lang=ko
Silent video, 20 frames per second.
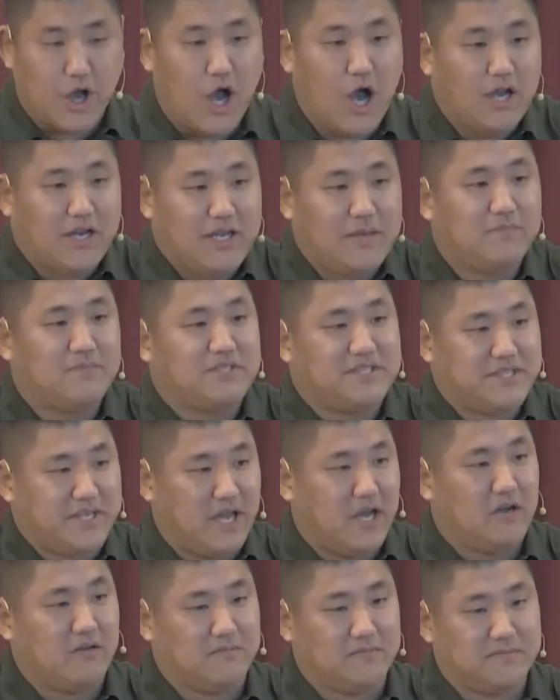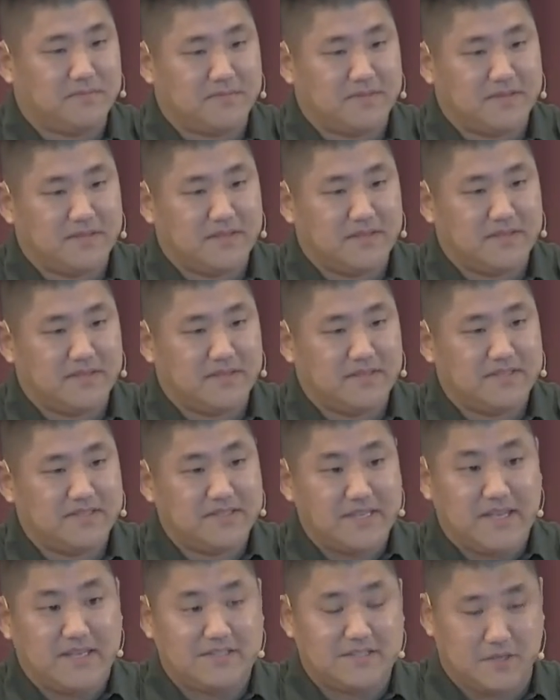이 15절의
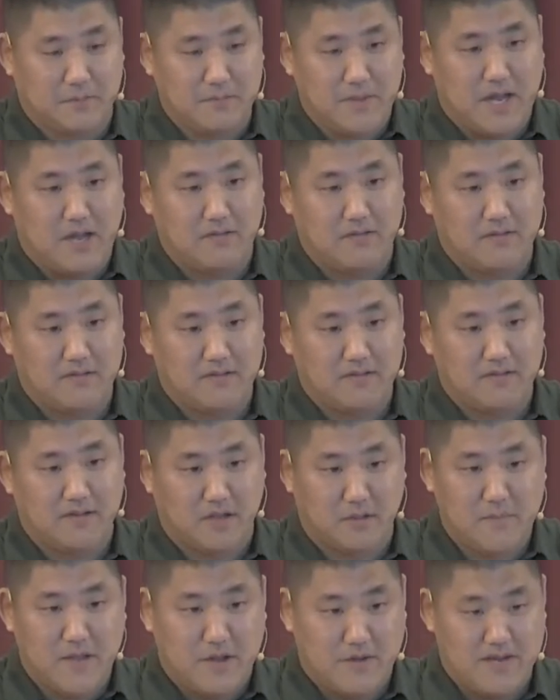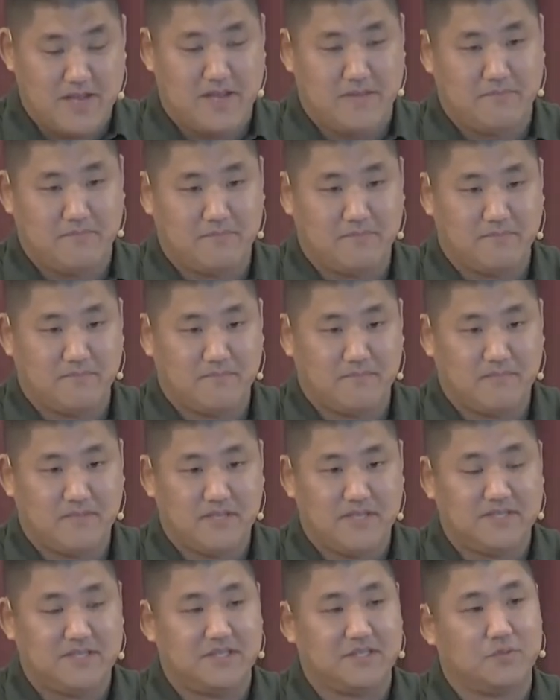말씀은 하나님이
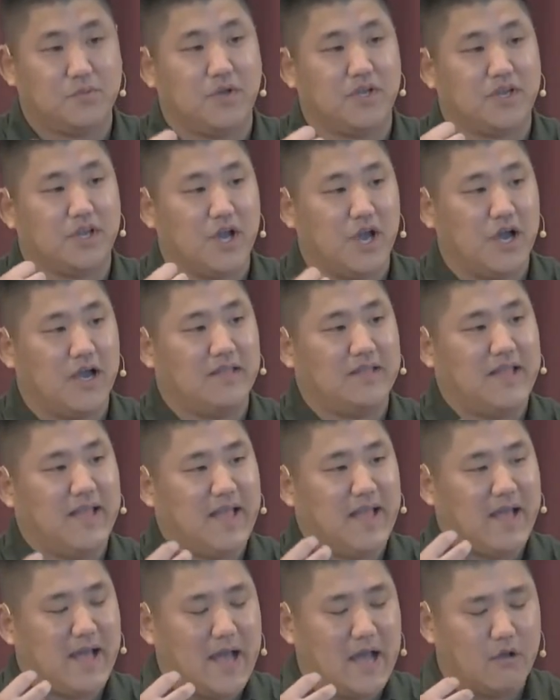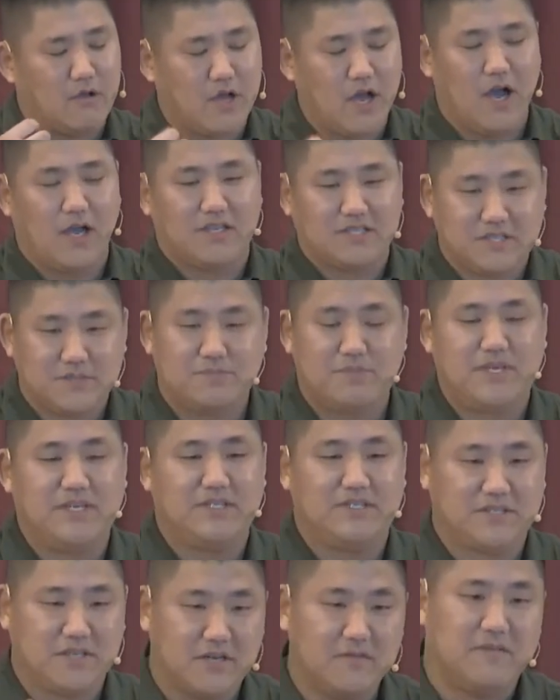스스로 자기
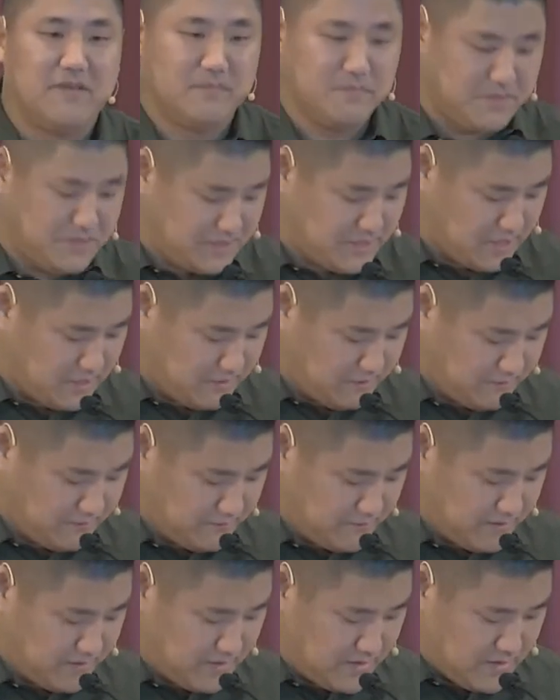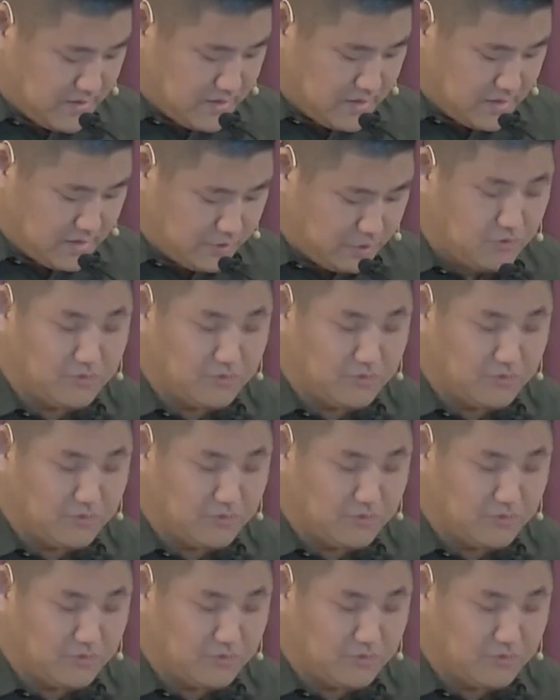자신에 대해서 하신 말씀입니다.